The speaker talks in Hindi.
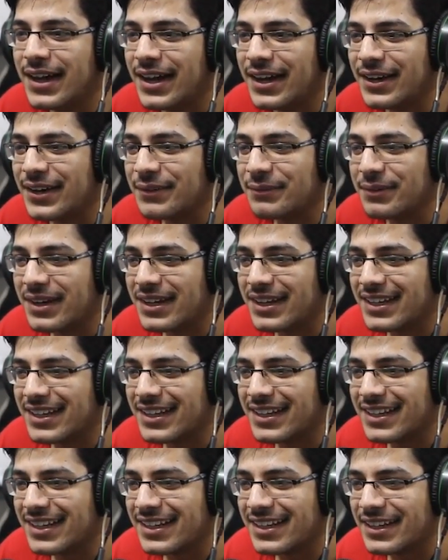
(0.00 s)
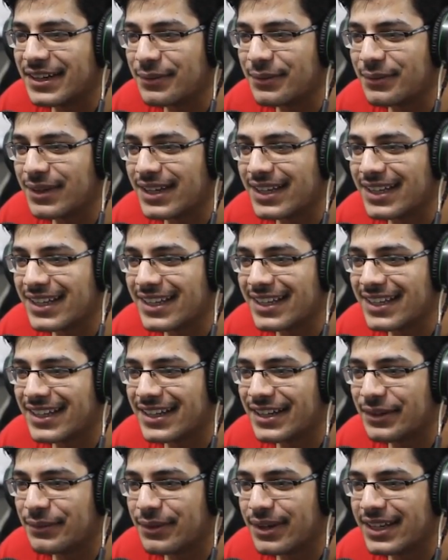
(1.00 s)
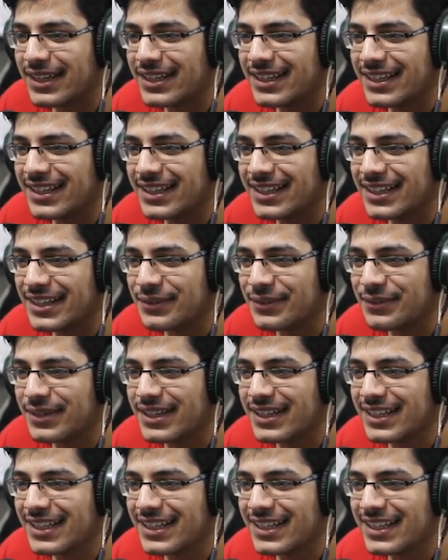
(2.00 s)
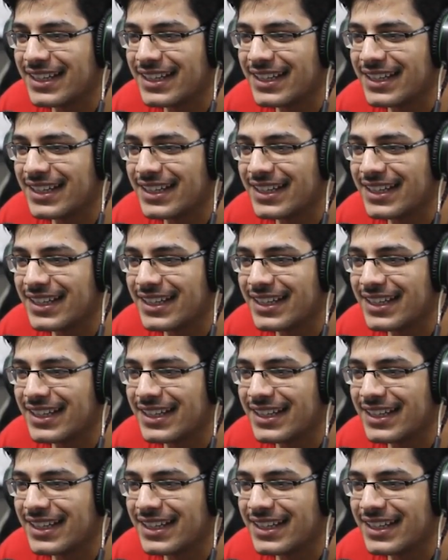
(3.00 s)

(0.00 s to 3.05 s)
अरे भाई अरे भाई अरे भाई अरे भाई